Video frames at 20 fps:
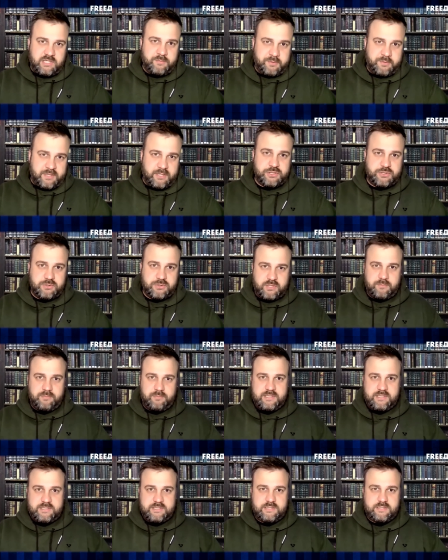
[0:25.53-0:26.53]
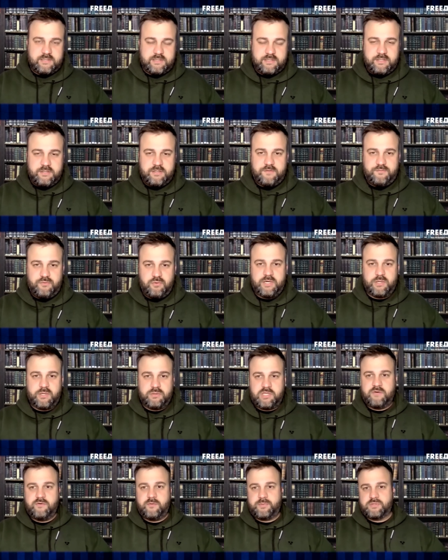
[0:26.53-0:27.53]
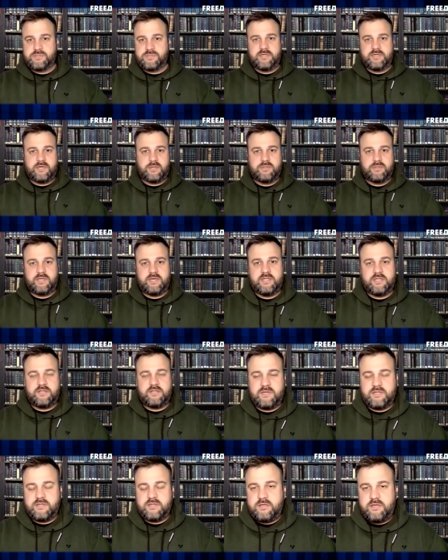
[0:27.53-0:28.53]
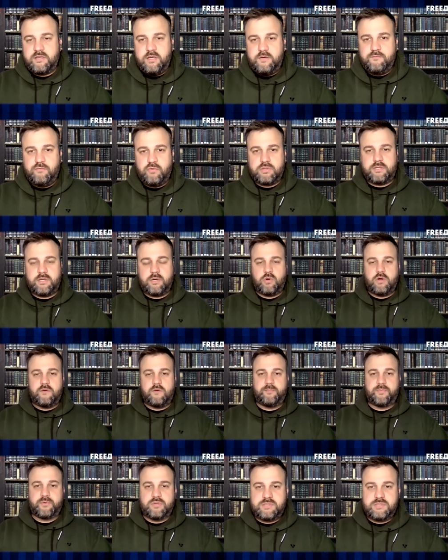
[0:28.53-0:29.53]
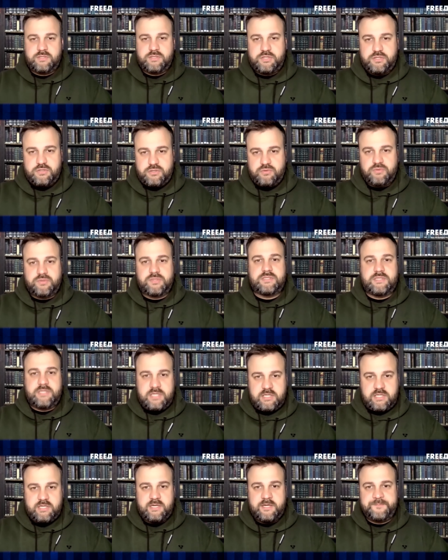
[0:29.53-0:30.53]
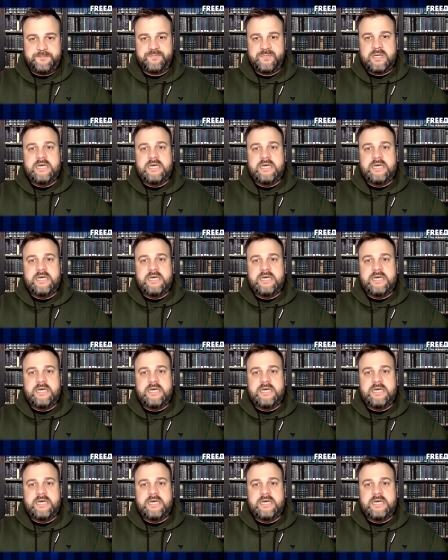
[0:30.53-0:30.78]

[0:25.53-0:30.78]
Напоминаю, что это Блиц-интервью, короткие вопросы, короткие ответы. И вот такой вопрос интересует зрителей.